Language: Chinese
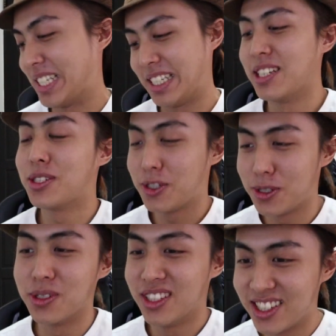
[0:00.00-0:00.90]
些
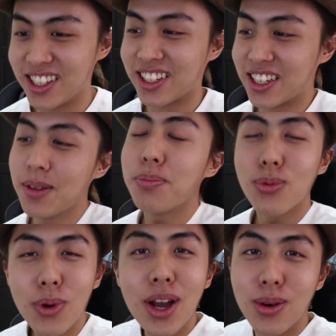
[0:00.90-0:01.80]
事情，可能
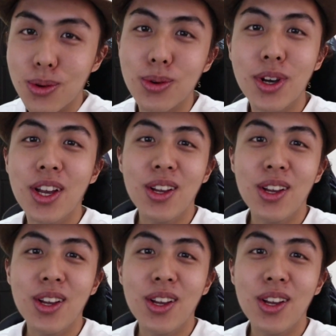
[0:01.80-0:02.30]
不外乎